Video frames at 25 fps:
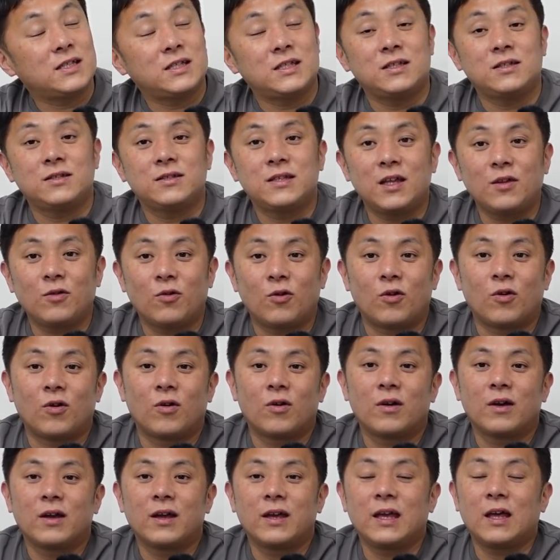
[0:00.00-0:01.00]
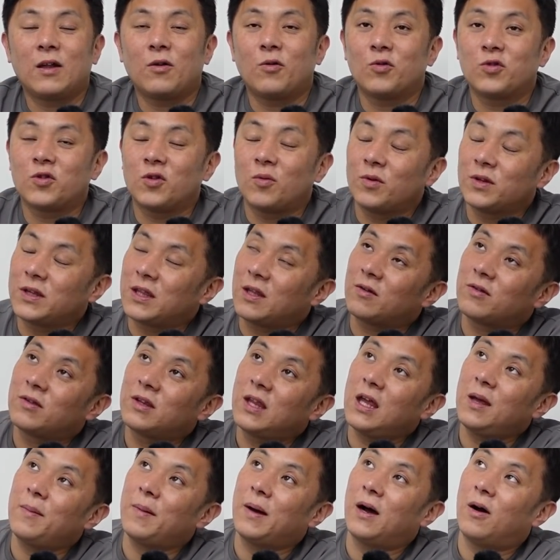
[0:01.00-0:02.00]
信でのやろうと思ってる
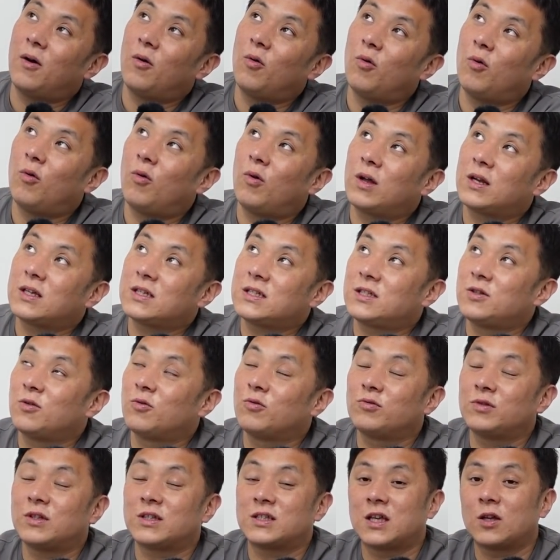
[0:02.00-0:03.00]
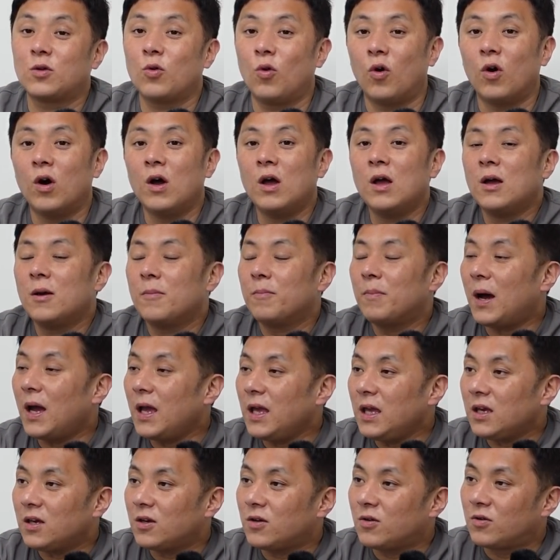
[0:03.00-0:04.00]
テーマをお話ししておくんですけど、バイ
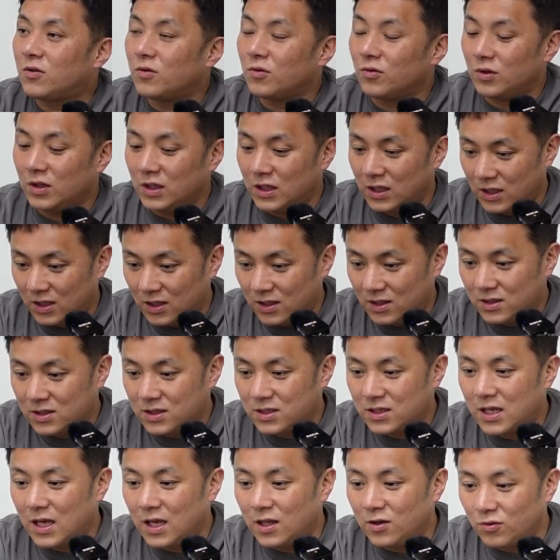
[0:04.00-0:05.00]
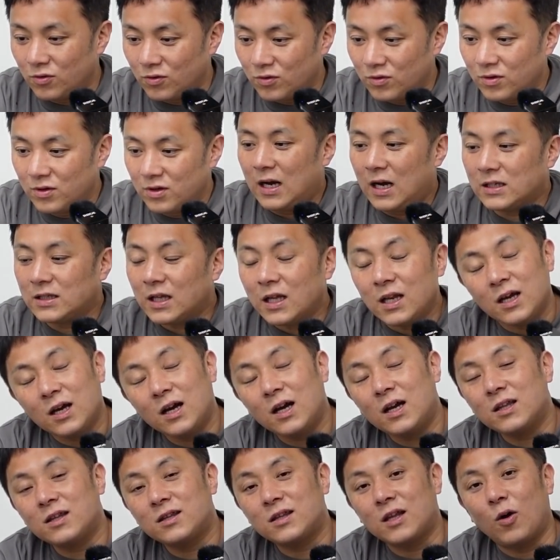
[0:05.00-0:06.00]
クにつけるあだ名
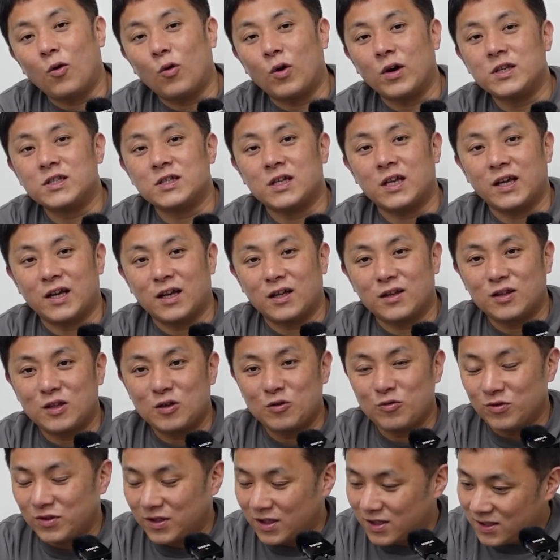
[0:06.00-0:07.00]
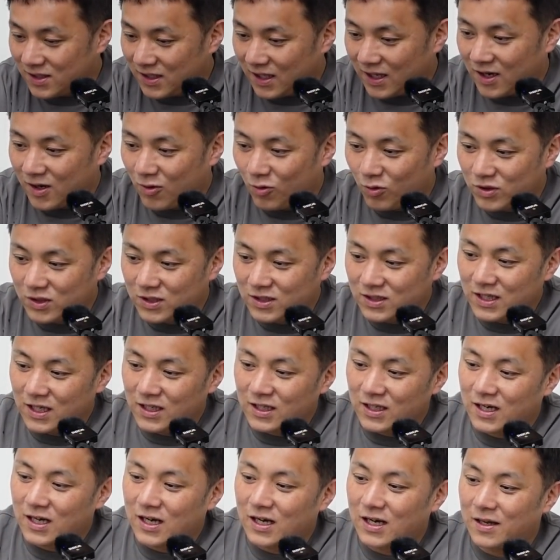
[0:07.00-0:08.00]
があった方がいいんじゃないかっていうふうにですね、個人的
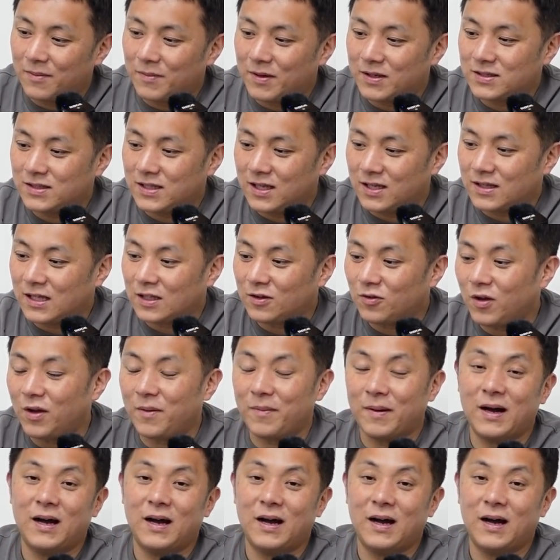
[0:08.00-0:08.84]
には考えまして、例え